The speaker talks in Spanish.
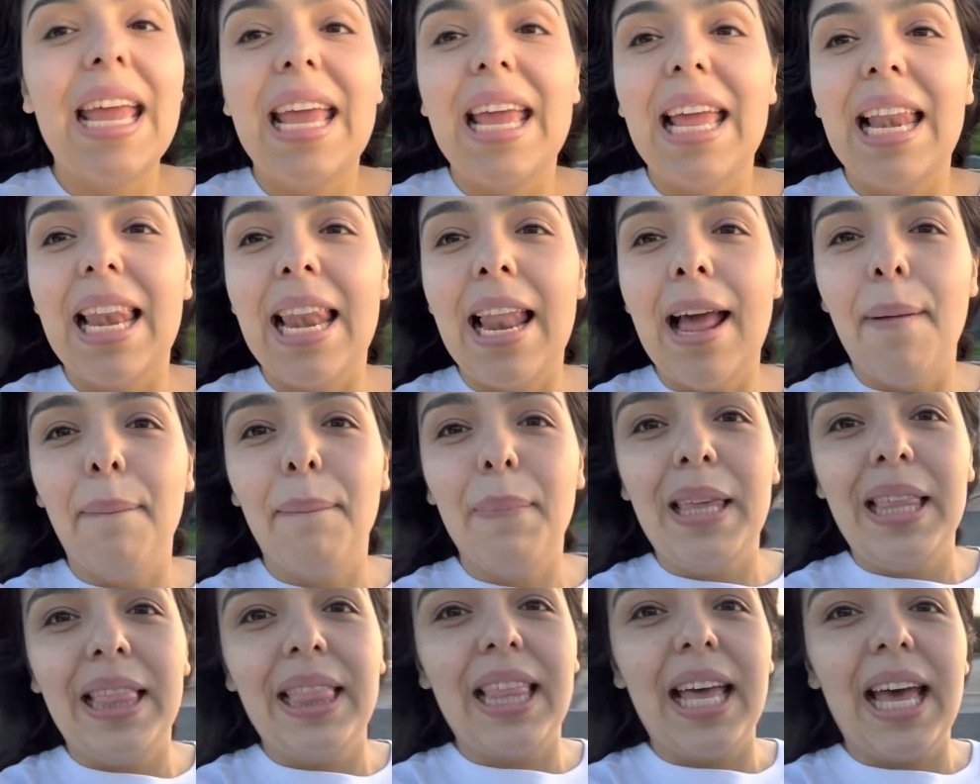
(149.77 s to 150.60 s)
la
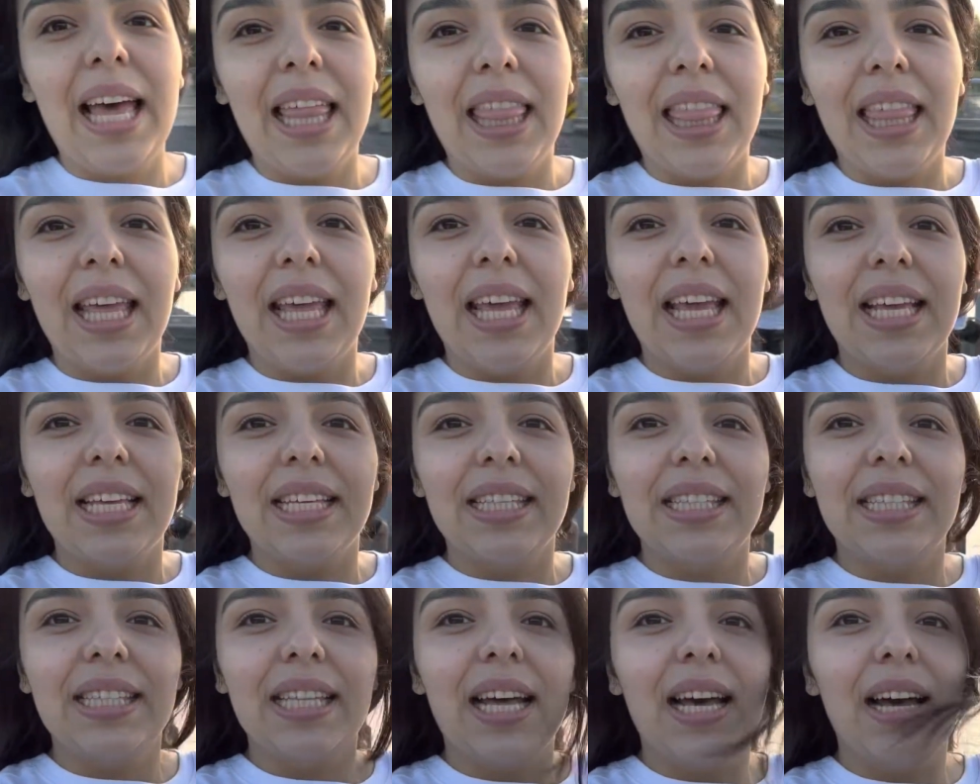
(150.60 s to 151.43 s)
mitad de
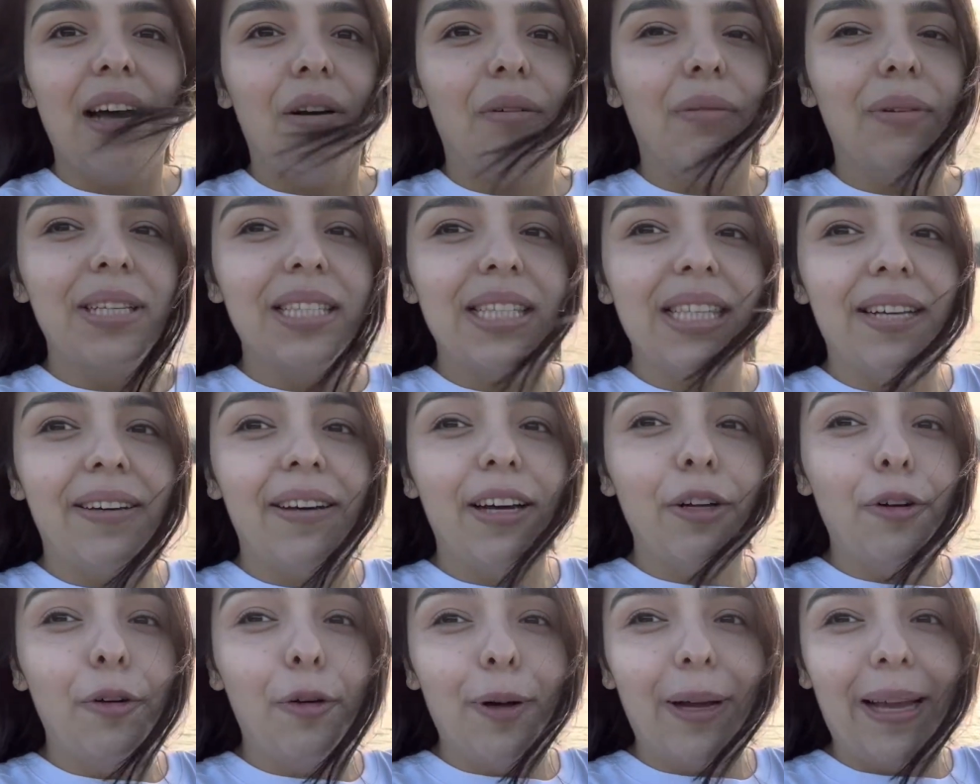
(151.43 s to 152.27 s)
esta agua
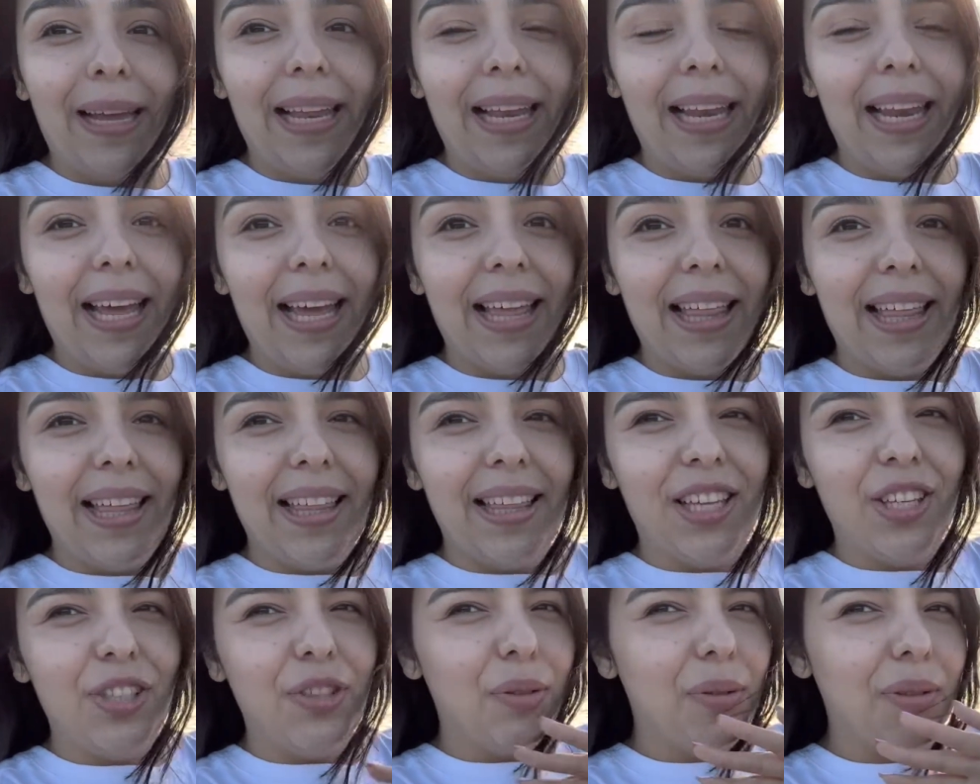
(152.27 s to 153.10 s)
estaba congelada.
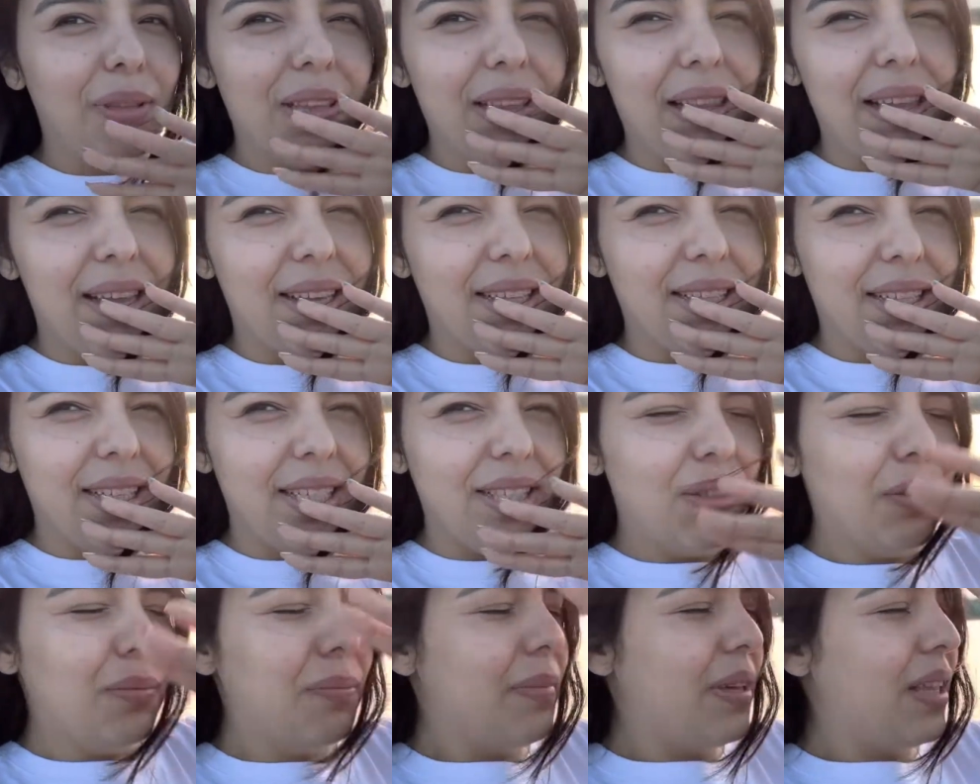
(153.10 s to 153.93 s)
De hecho, les
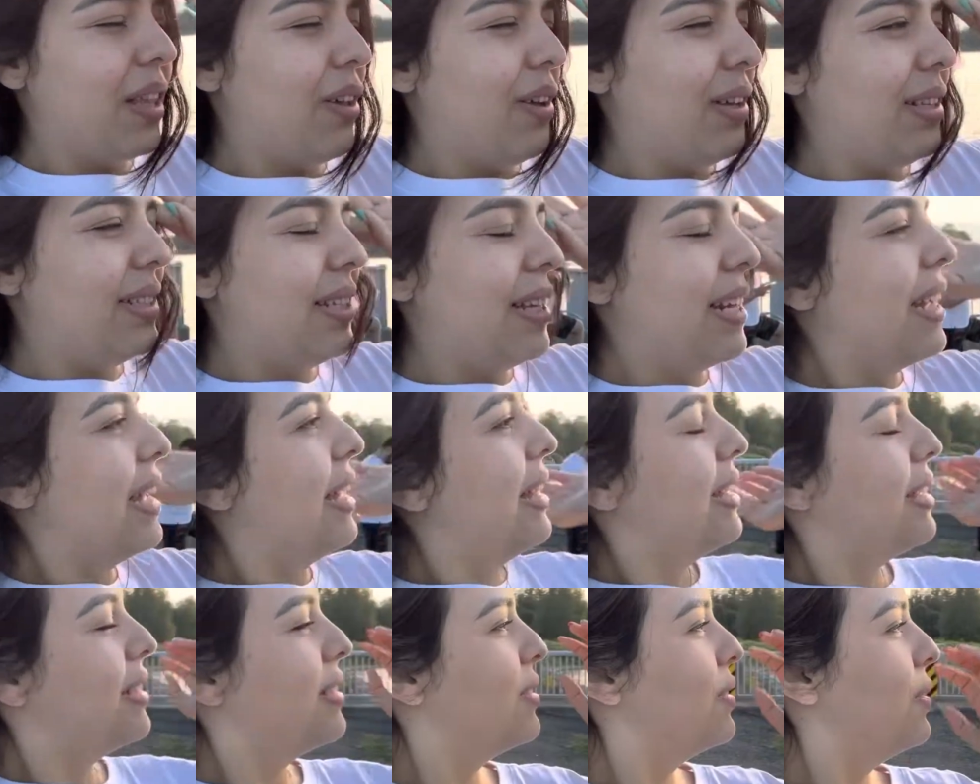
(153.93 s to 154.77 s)
hice un video acerca
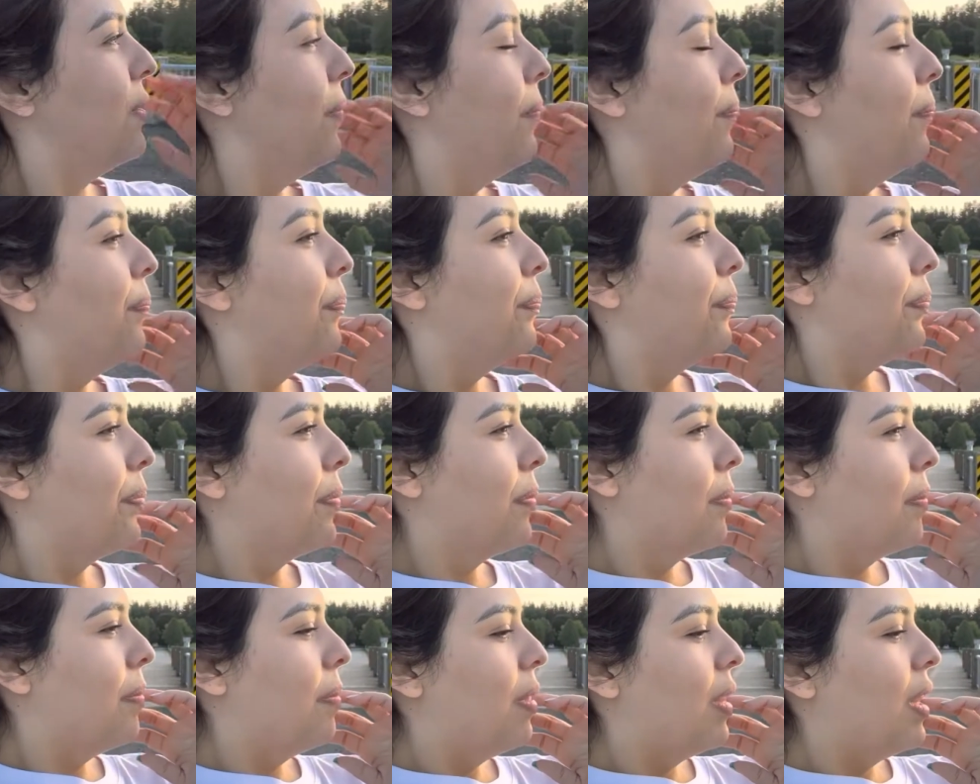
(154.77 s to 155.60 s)
de eso.
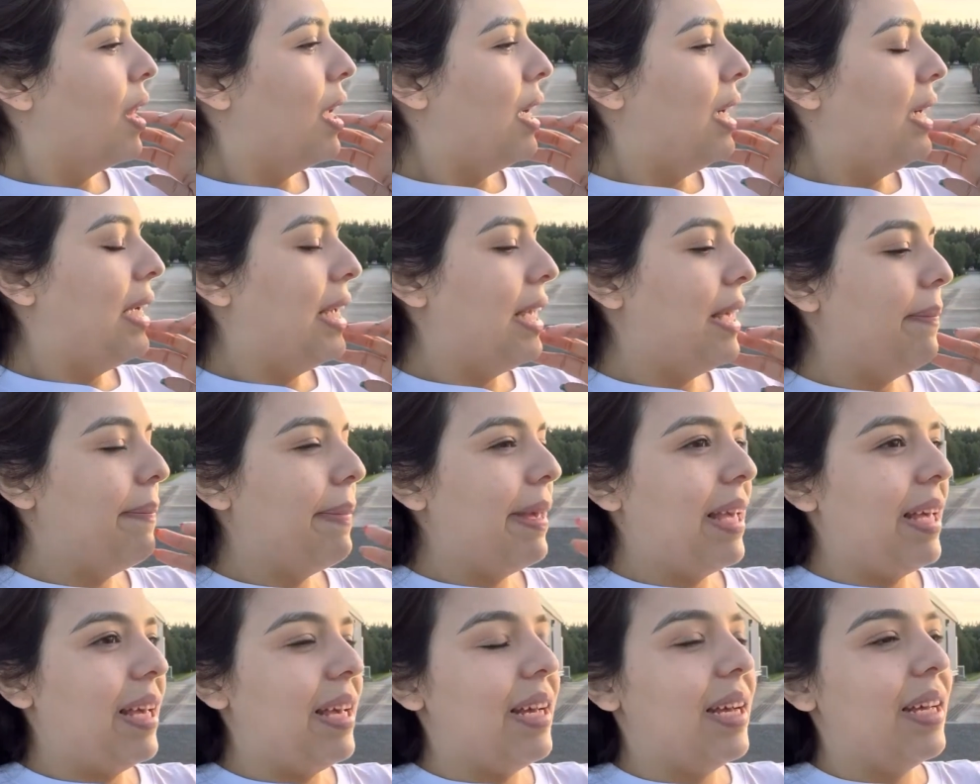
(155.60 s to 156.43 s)
Y me
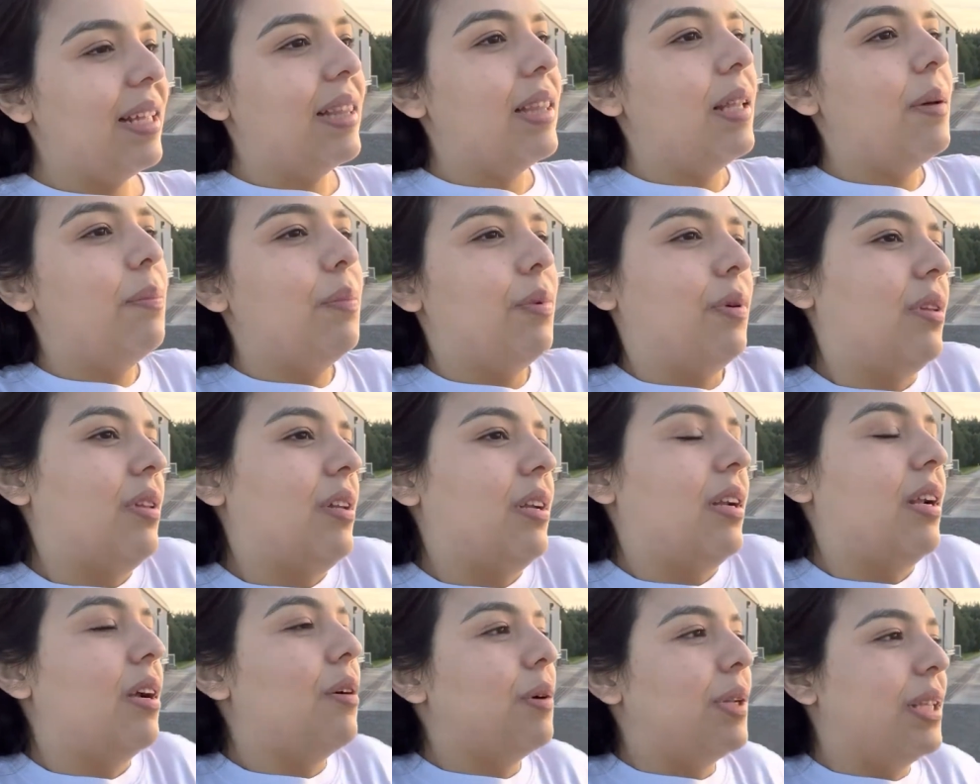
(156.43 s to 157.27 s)
encanta
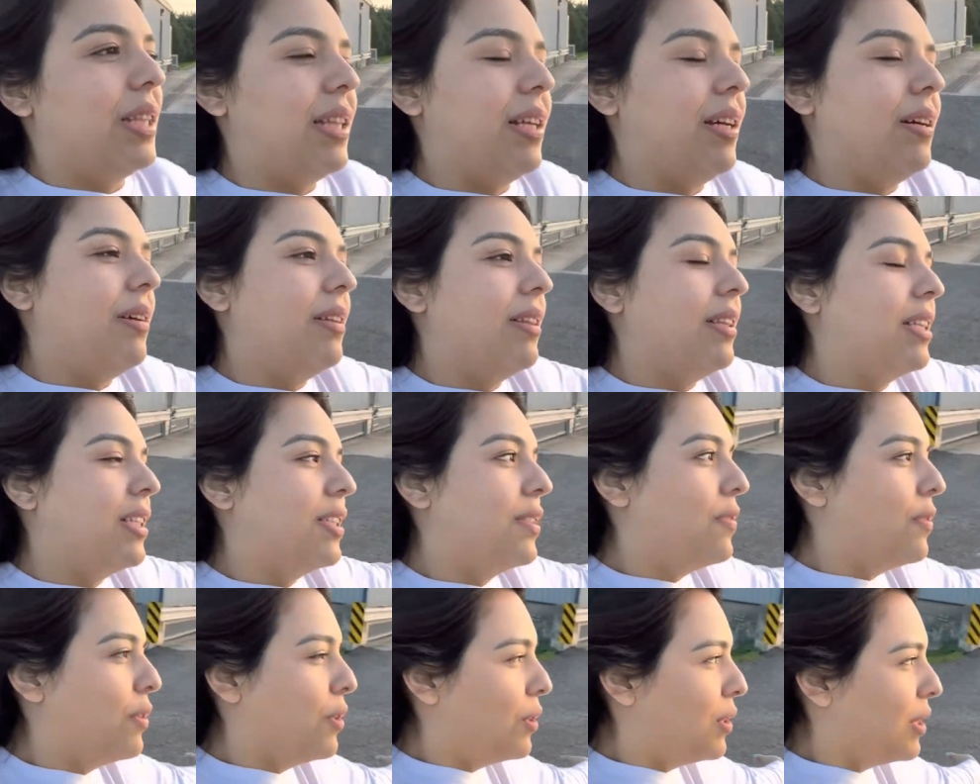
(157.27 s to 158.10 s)
poder ahorita
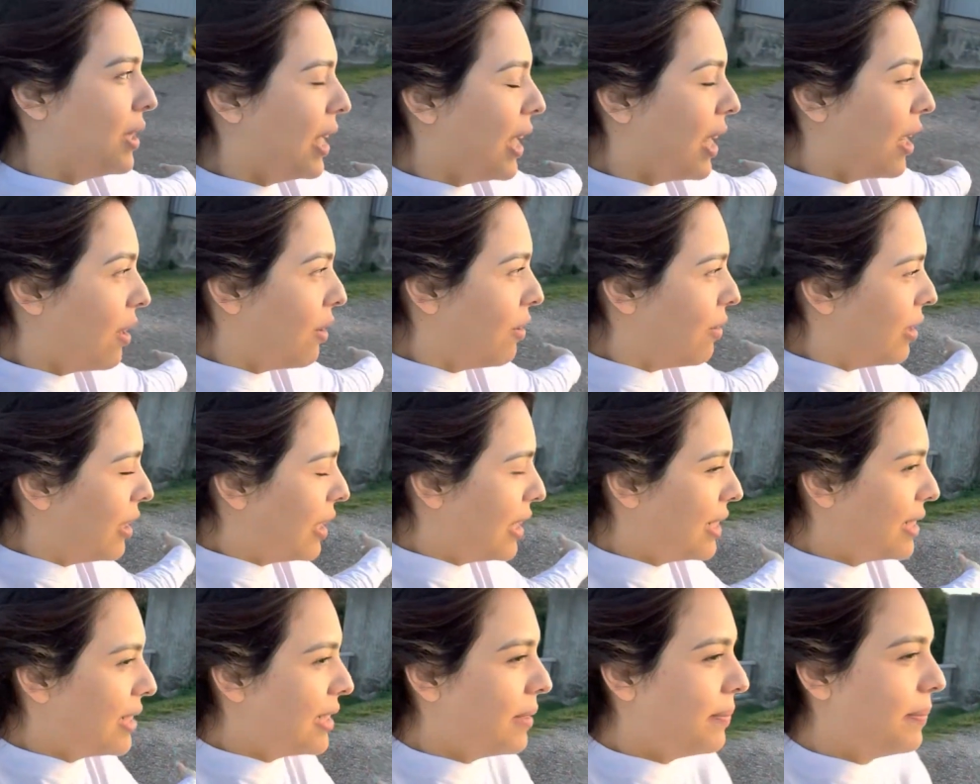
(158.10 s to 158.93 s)
disfrutarlo
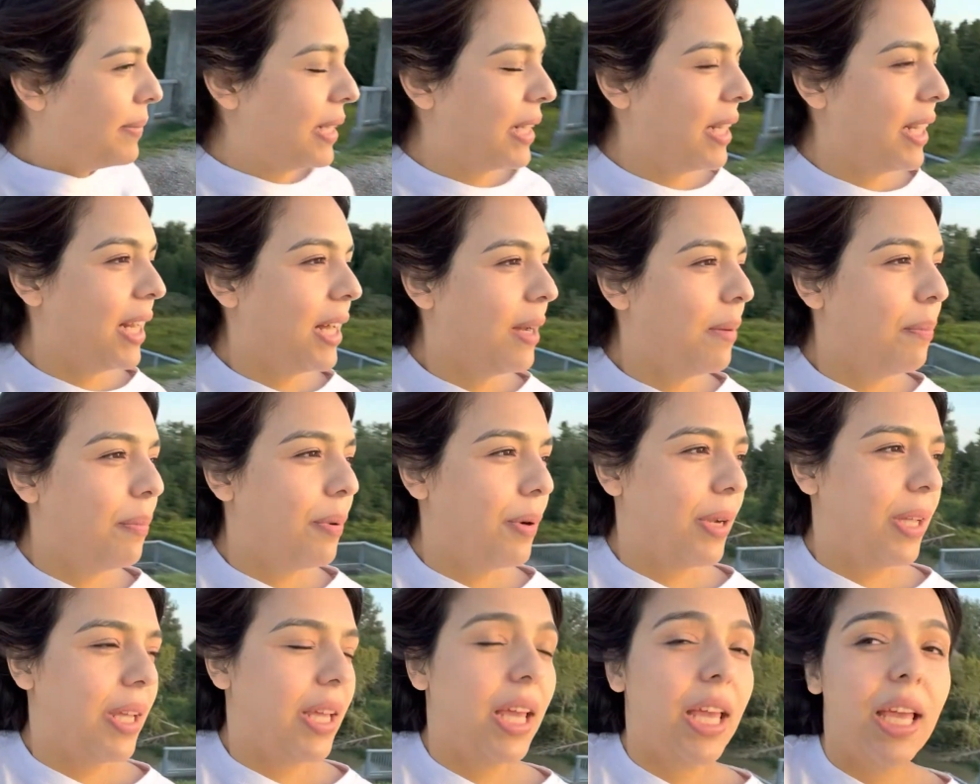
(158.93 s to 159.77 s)
de esta manera
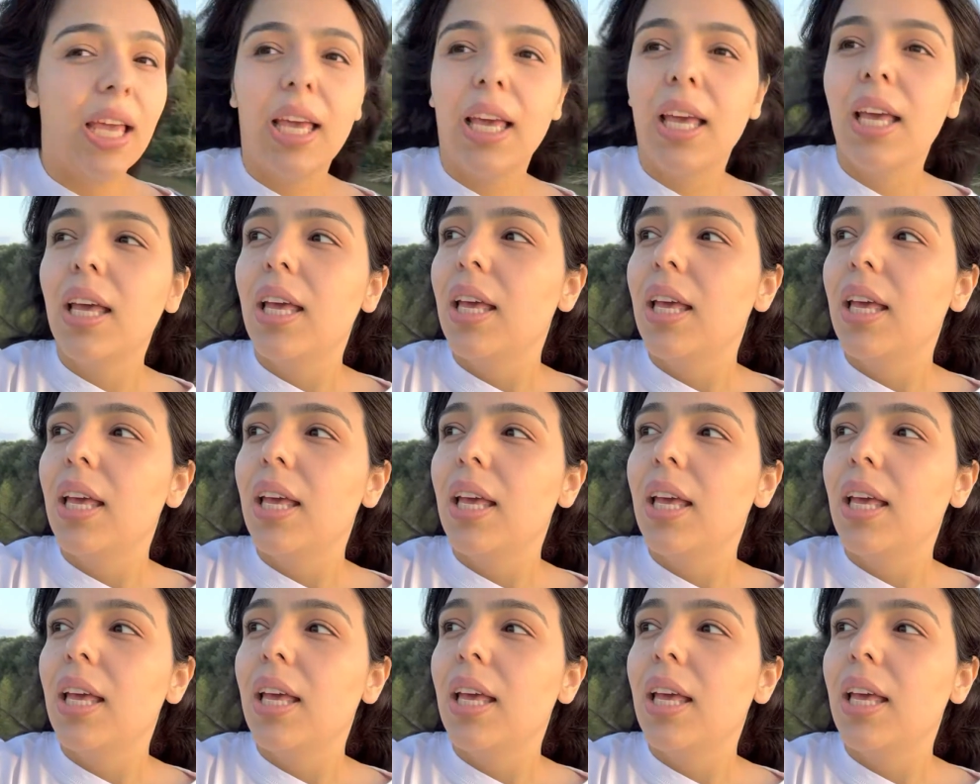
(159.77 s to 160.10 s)
porque